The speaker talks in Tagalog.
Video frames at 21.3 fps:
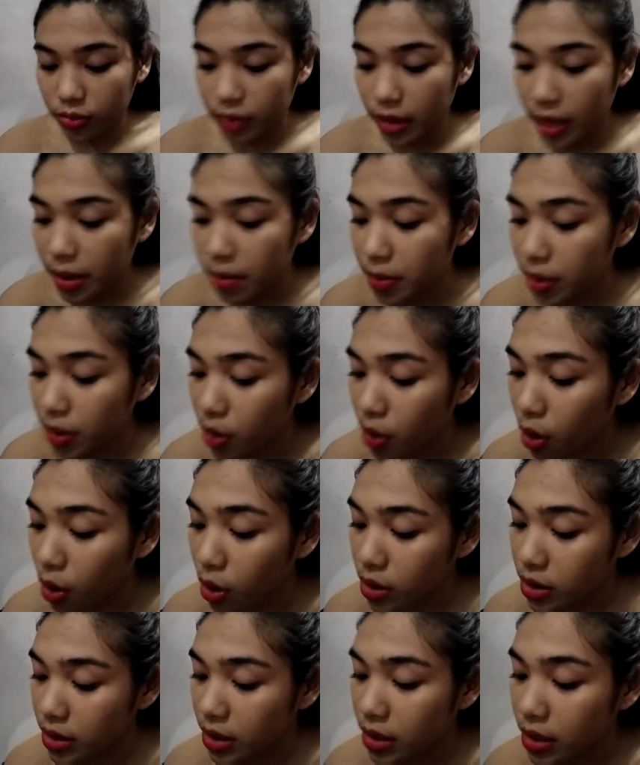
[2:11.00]
Then,
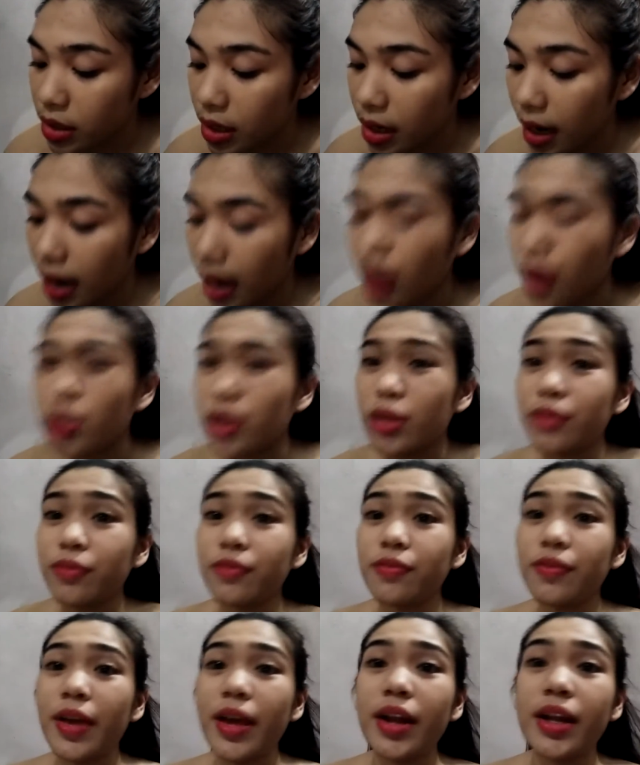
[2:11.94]
magko-consider lang ako
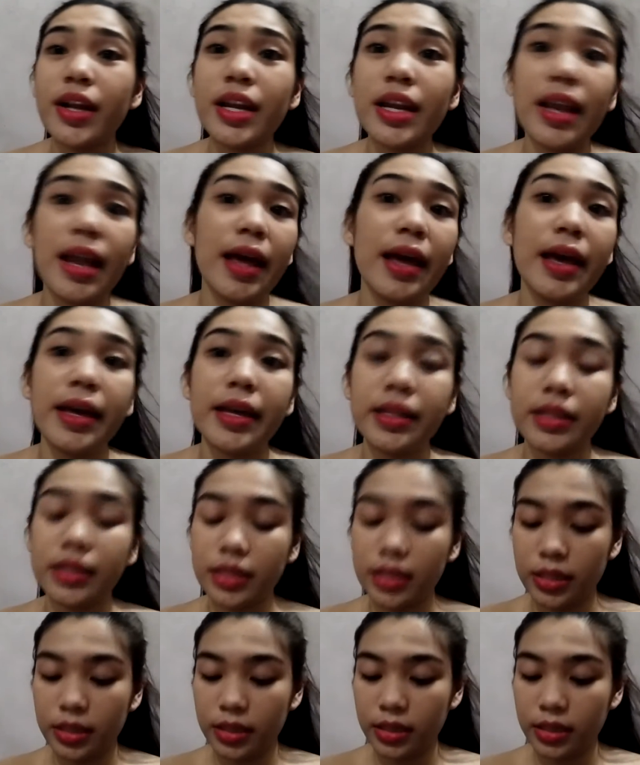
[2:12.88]
ng very light.